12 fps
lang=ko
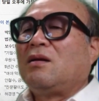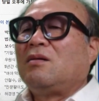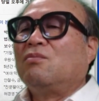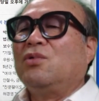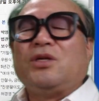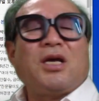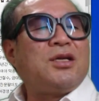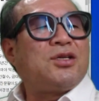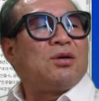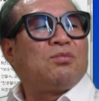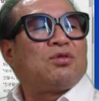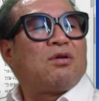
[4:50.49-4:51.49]
문재인
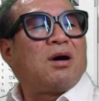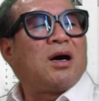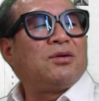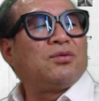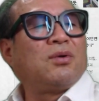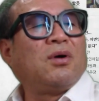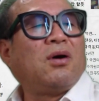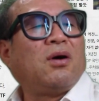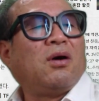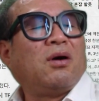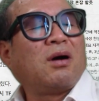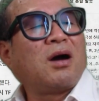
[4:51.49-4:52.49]
정부
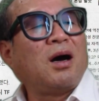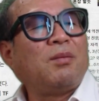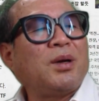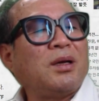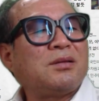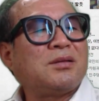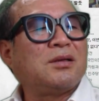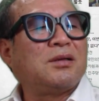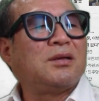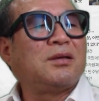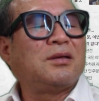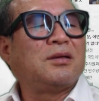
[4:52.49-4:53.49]
들어와가지고
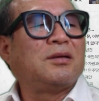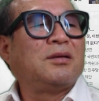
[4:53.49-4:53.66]
까버렸어.